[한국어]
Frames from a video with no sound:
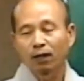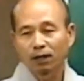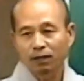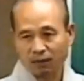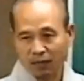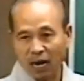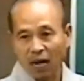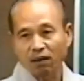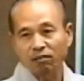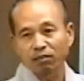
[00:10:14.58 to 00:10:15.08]

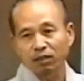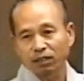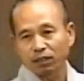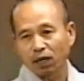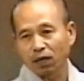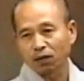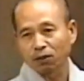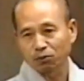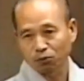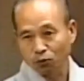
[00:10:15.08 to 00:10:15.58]

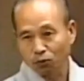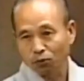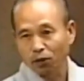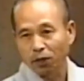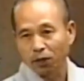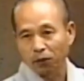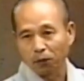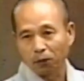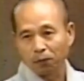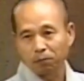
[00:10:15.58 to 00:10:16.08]
탈승자를 놓은
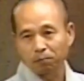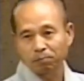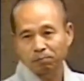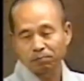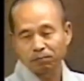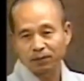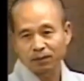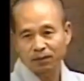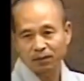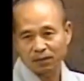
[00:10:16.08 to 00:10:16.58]
거예요.
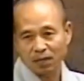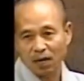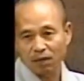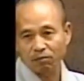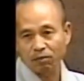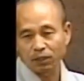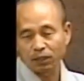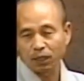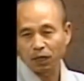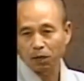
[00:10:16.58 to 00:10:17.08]

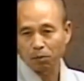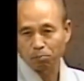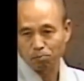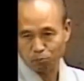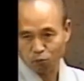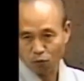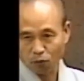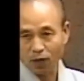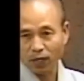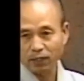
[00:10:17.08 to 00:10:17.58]
탈승자
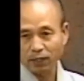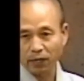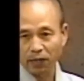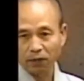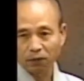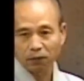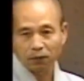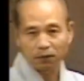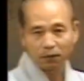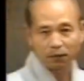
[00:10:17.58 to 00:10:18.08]
묘하잖아요.